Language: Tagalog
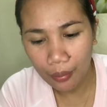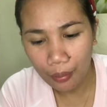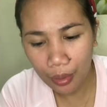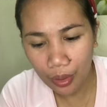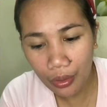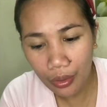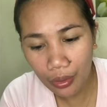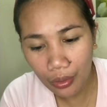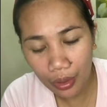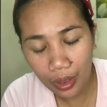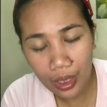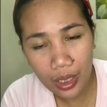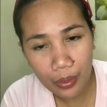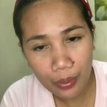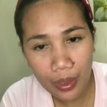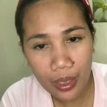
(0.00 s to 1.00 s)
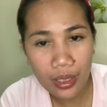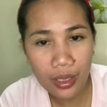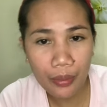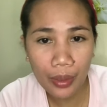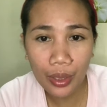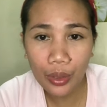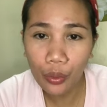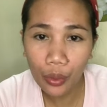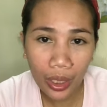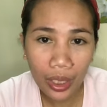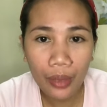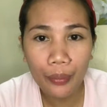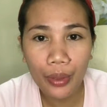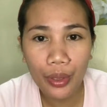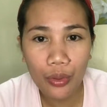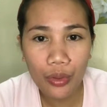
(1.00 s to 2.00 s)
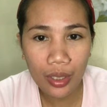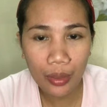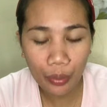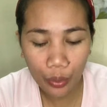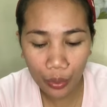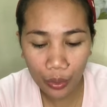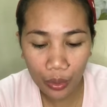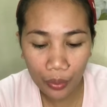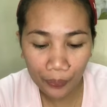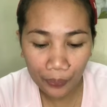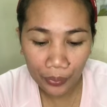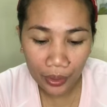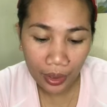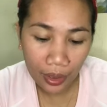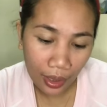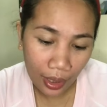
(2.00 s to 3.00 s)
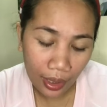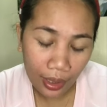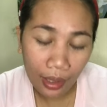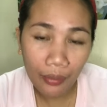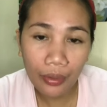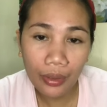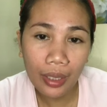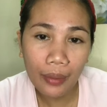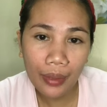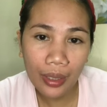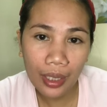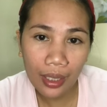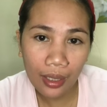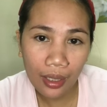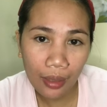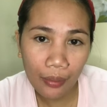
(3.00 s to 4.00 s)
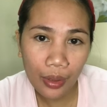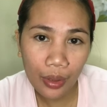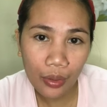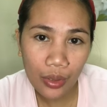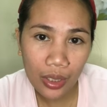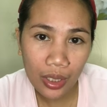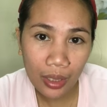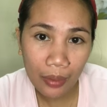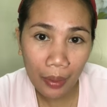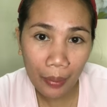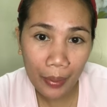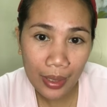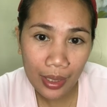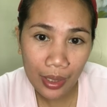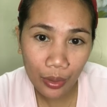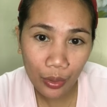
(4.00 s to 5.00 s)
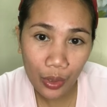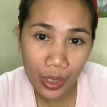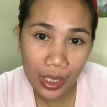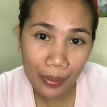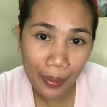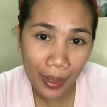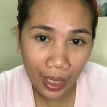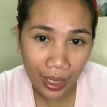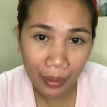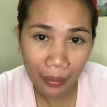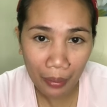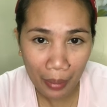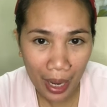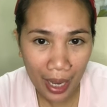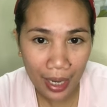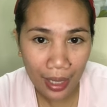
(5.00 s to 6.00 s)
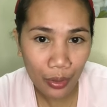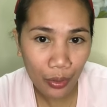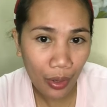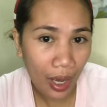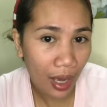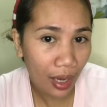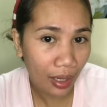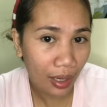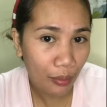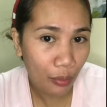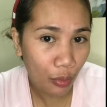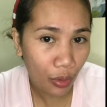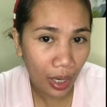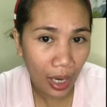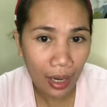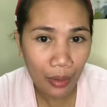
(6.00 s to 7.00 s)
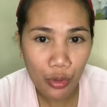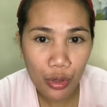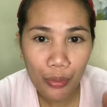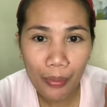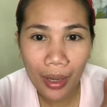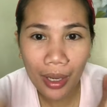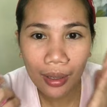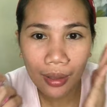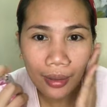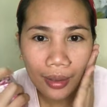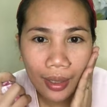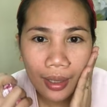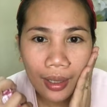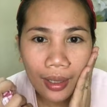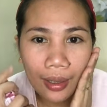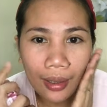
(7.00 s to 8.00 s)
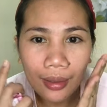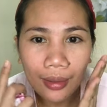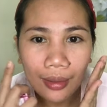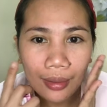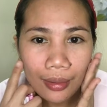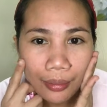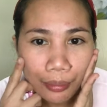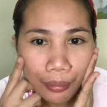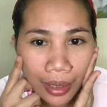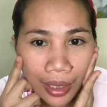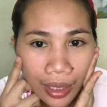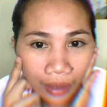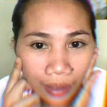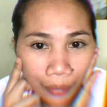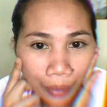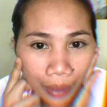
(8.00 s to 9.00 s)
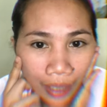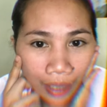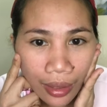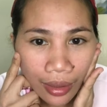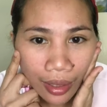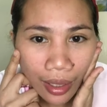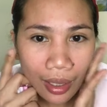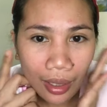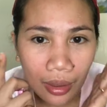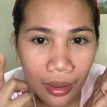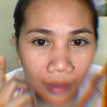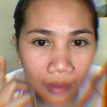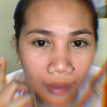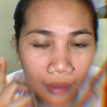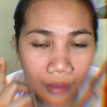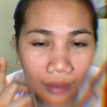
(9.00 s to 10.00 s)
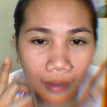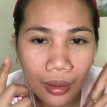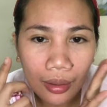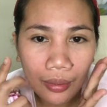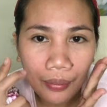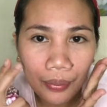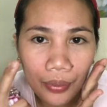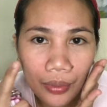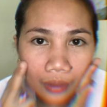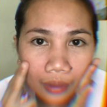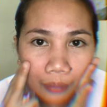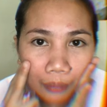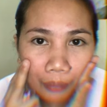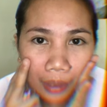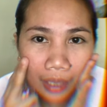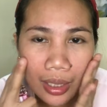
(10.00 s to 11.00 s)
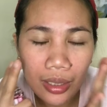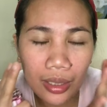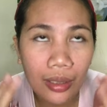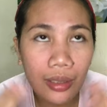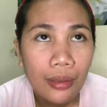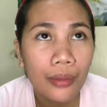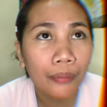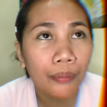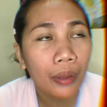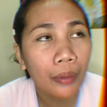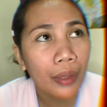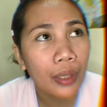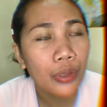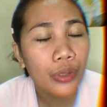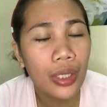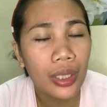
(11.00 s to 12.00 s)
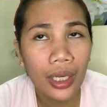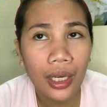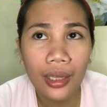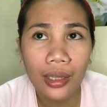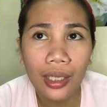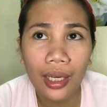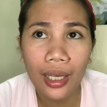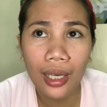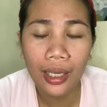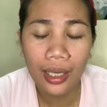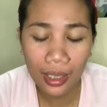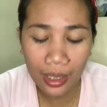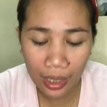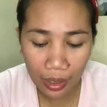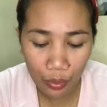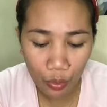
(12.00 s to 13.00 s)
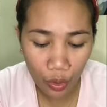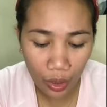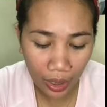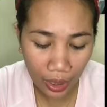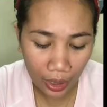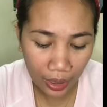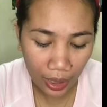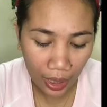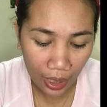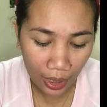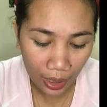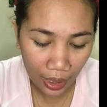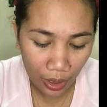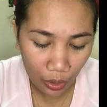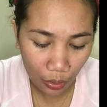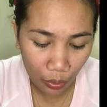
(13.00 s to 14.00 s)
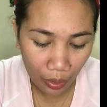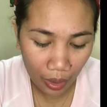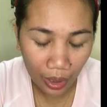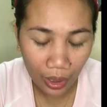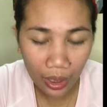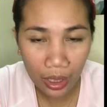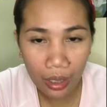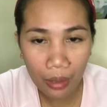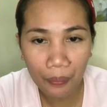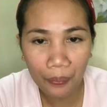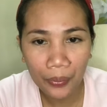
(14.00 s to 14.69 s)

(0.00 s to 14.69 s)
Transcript: But all, all experience naman, okay naman yung sabon. And every time na ginagamit ko siya, napapansin ko is parang nababanat yung aking mukha. Alam mo yung parang banat na banat at para siyang pag medyo na tagal tagalan na hindi mo kagad na ilagay yung mga cream.